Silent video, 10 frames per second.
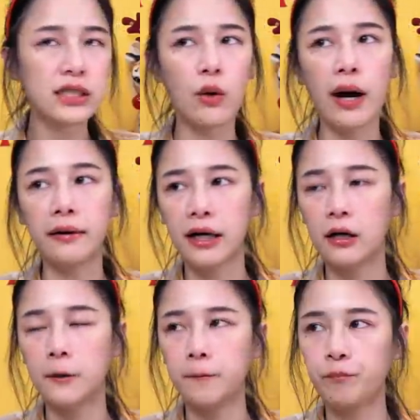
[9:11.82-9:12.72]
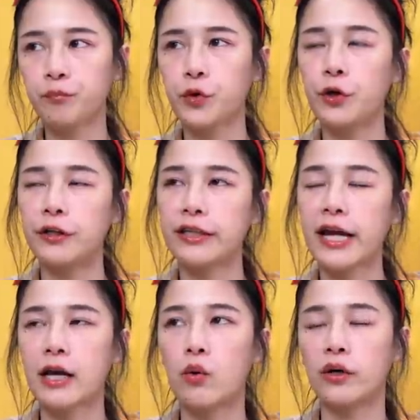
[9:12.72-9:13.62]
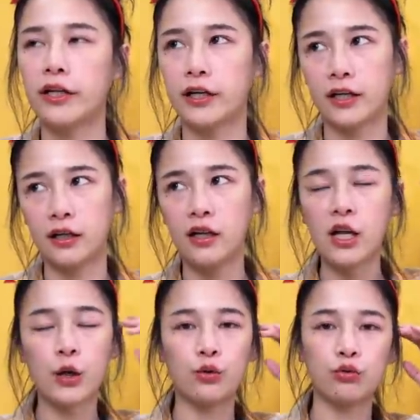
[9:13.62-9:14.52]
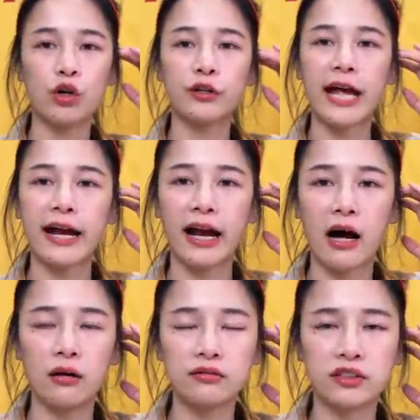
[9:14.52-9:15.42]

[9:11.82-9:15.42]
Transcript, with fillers: 前我还有看到有人 take 我那个卤肉蛋糕，